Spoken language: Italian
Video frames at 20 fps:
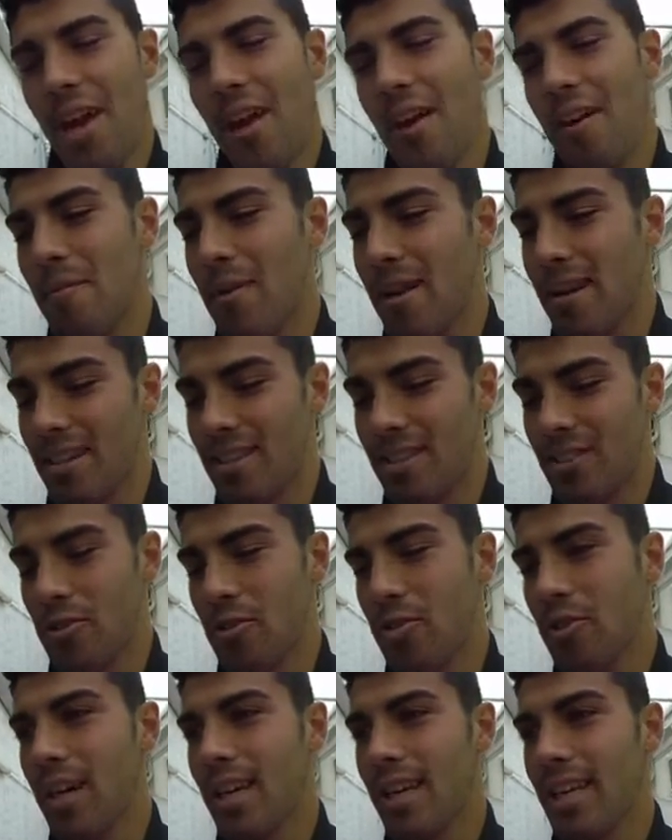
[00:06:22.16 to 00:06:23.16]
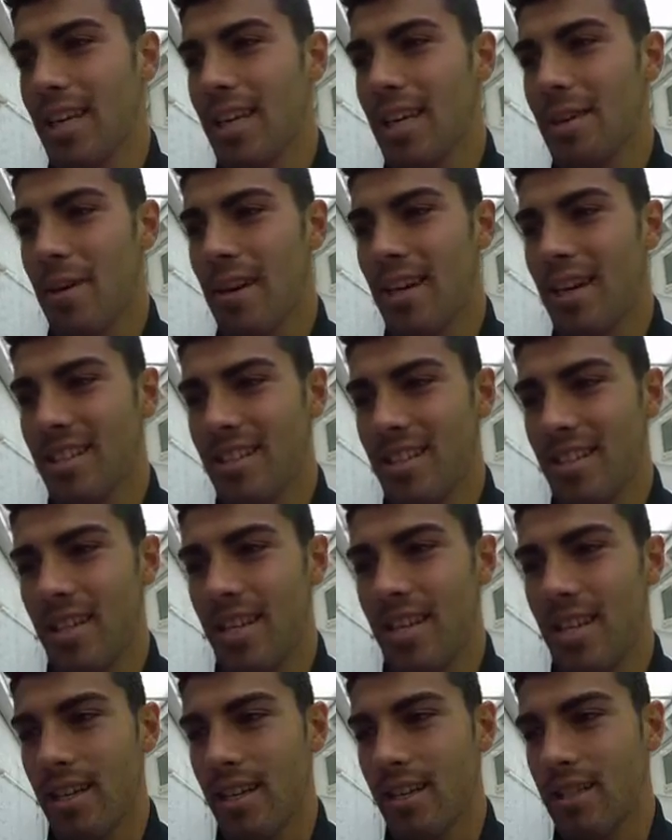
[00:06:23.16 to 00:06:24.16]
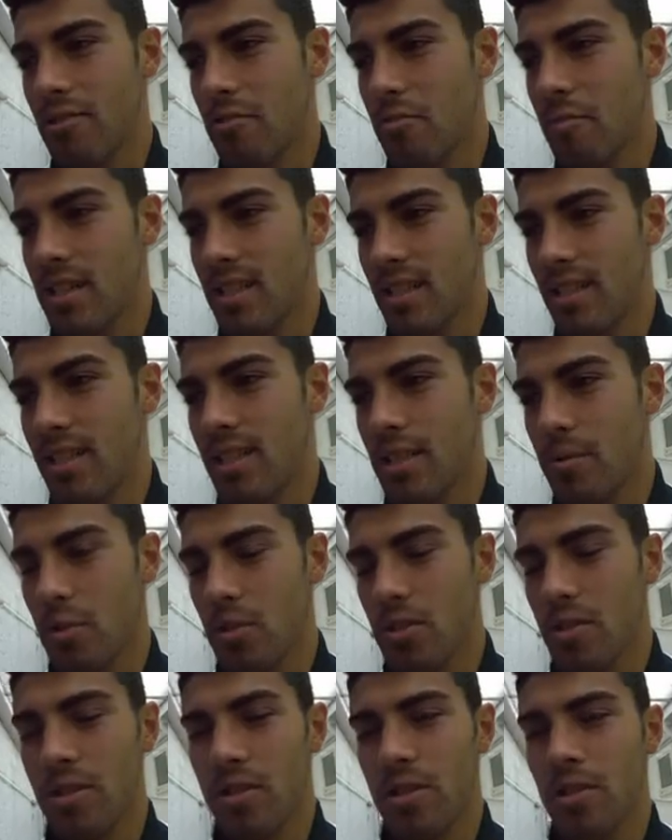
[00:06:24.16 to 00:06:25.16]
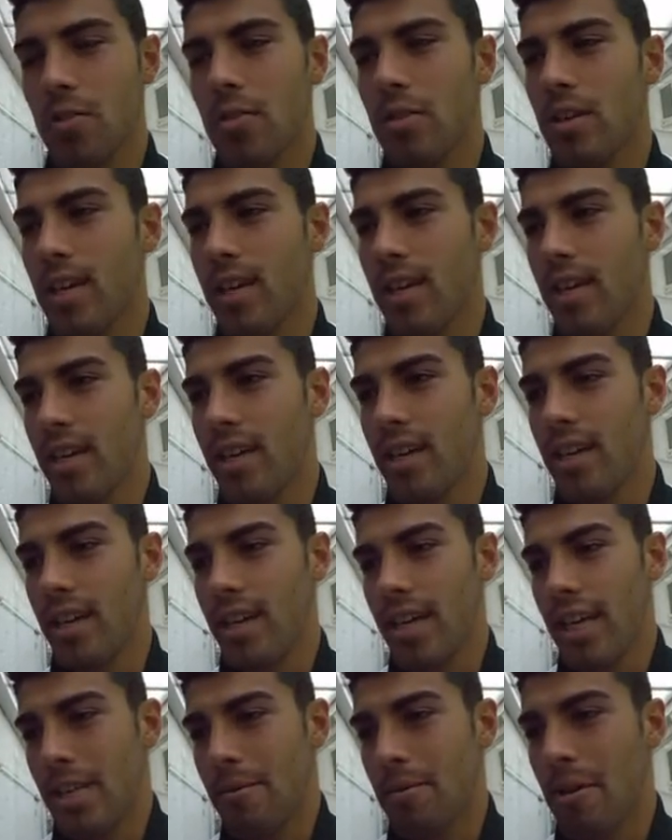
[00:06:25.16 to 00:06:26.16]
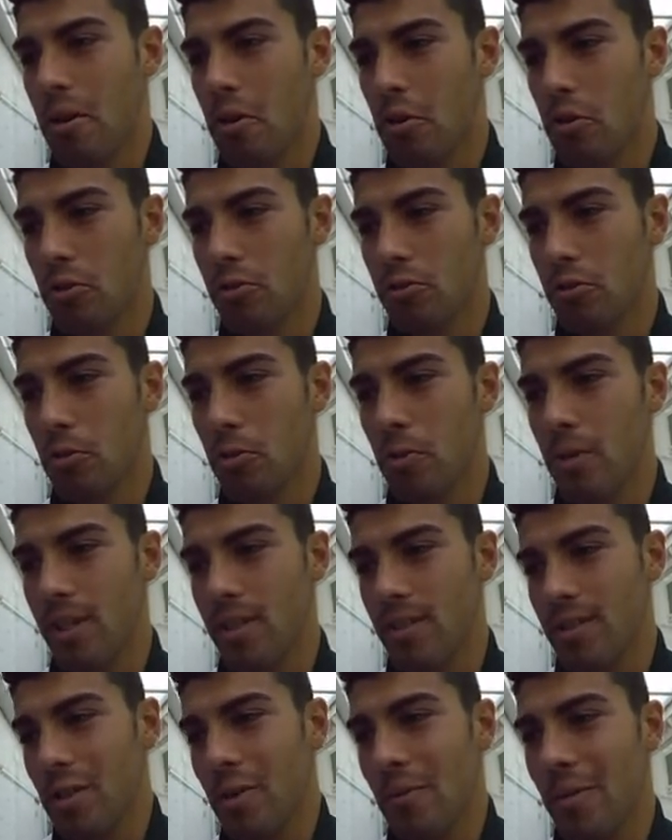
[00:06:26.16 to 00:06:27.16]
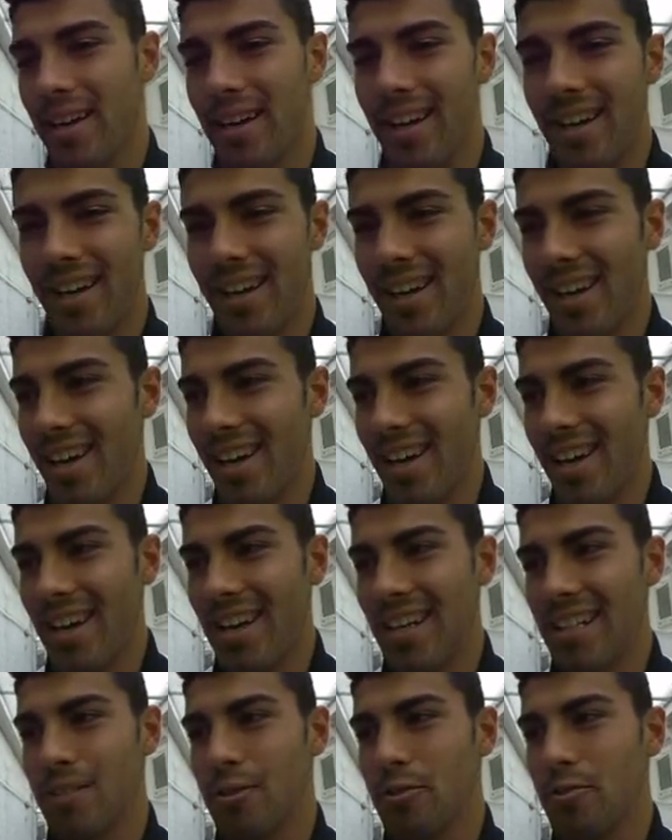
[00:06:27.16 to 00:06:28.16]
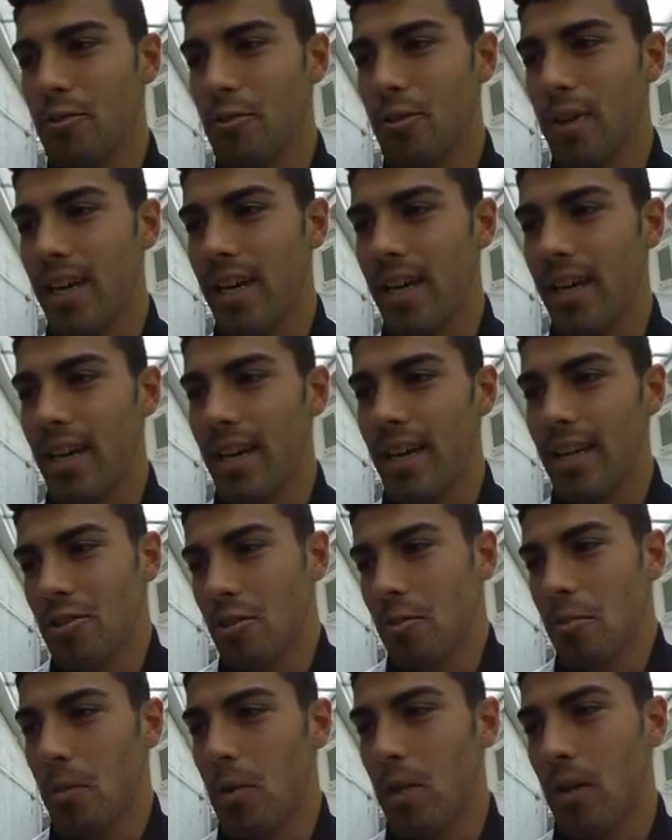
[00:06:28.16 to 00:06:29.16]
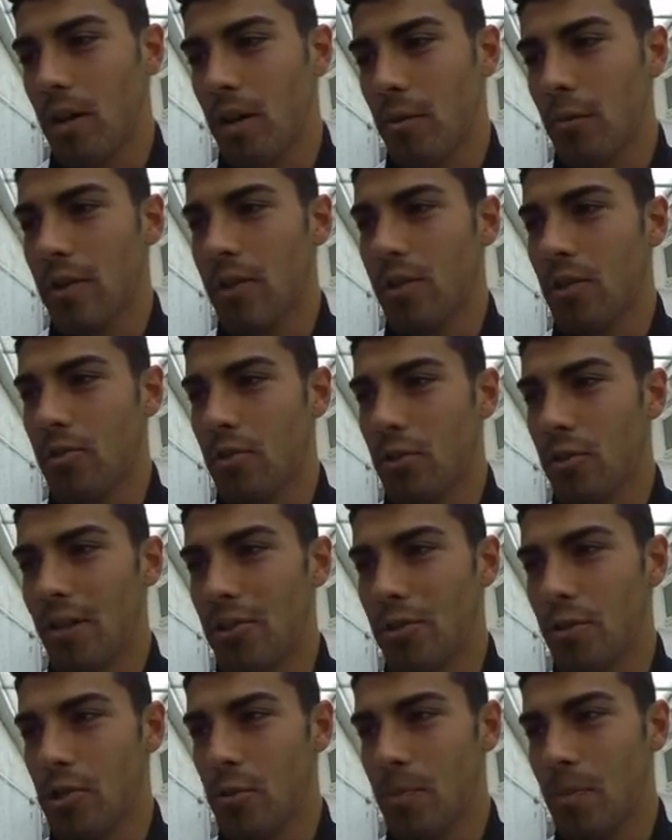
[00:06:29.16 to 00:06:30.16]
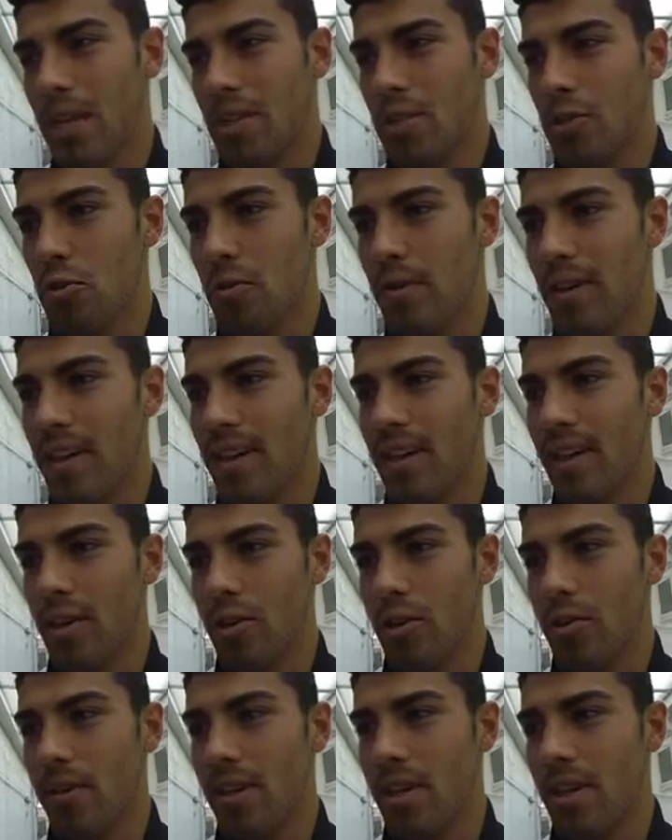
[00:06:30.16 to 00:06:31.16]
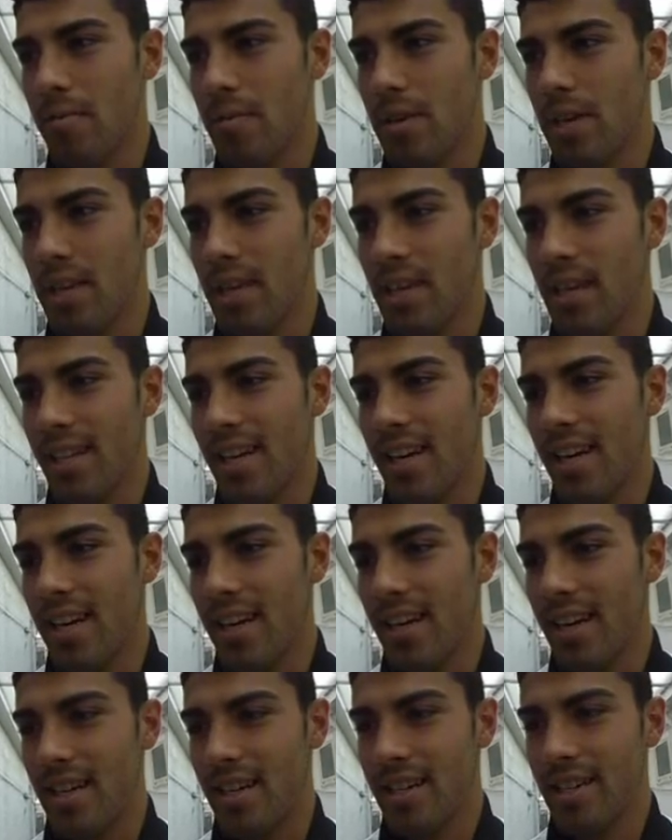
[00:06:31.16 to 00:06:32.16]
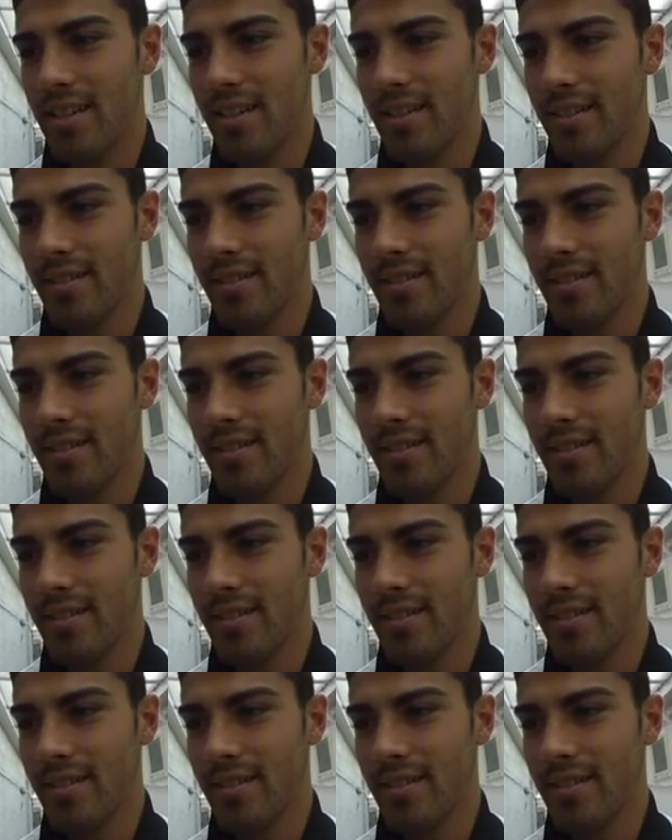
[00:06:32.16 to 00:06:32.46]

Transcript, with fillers: No, beh, ci sono anche i magazzinieri che sono messi a disposizione e niente, mi hanno accolto qui, siccome le strutture sono poche, quindi ho trovato spazio dove ecco, venirmi ad allenare.